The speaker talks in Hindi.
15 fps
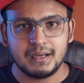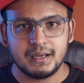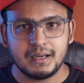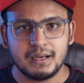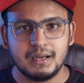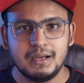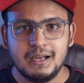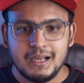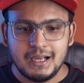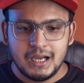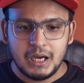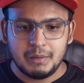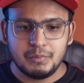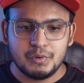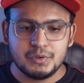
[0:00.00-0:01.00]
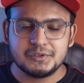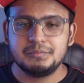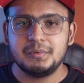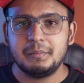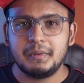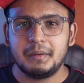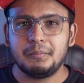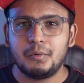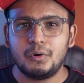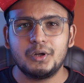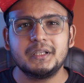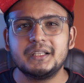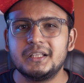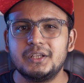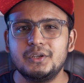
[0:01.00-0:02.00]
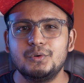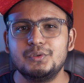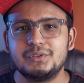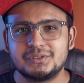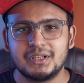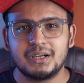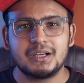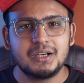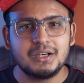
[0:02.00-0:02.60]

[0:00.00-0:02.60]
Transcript: रहे हैं अब उसमें मैं बहुत ही क्यूट सा